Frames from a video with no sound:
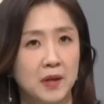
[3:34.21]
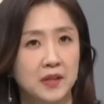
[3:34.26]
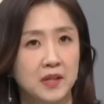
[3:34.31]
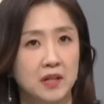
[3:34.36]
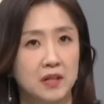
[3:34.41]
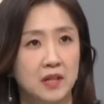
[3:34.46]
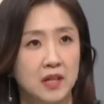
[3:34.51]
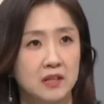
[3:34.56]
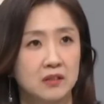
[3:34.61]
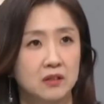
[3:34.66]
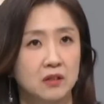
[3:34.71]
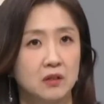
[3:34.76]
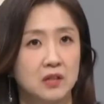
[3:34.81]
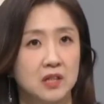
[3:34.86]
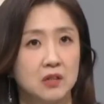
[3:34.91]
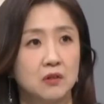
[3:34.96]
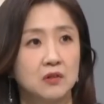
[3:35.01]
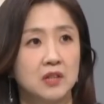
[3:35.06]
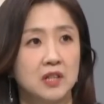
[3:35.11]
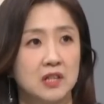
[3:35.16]
판단을 해서
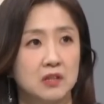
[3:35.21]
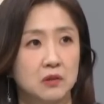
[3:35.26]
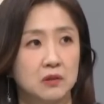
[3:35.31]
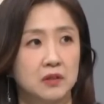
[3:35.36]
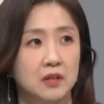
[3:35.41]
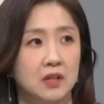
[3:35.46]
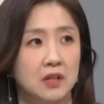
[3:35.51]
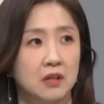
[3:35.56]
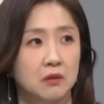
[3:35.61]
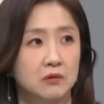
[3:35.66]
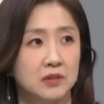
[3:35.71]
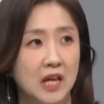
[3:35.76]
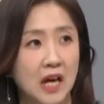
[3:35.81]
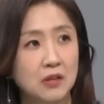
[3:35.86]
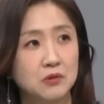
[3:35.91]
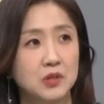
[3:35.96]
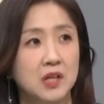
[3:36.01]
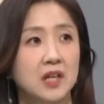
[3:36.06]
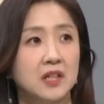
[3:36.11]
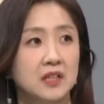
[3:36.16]
이런 일이 있었다라고
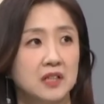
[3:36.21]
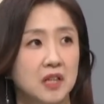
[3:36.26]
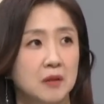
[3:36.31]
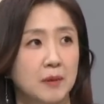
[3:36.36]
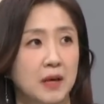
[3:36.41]
사죄하는 게